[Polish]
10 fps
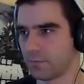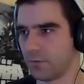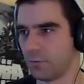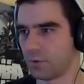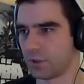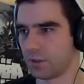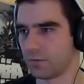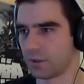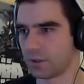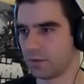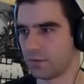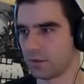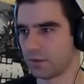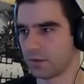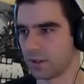Włóczni właściwie.
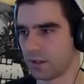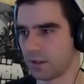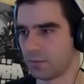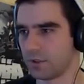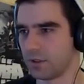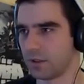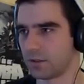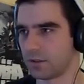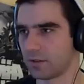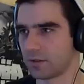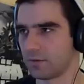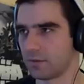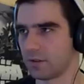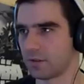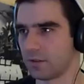Co ja gadam? Dzida to nie jest
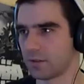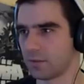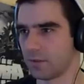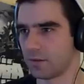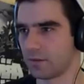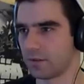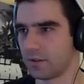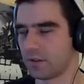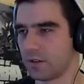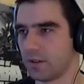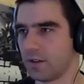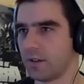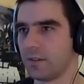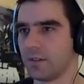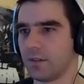kurde. To nie są ci
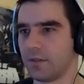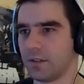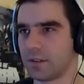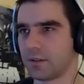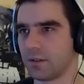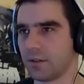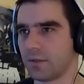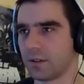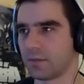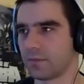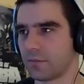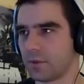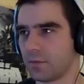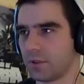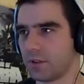Flintstonowie,
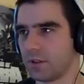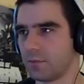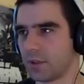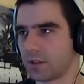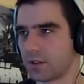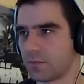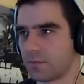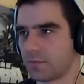żeby dzidy mieć.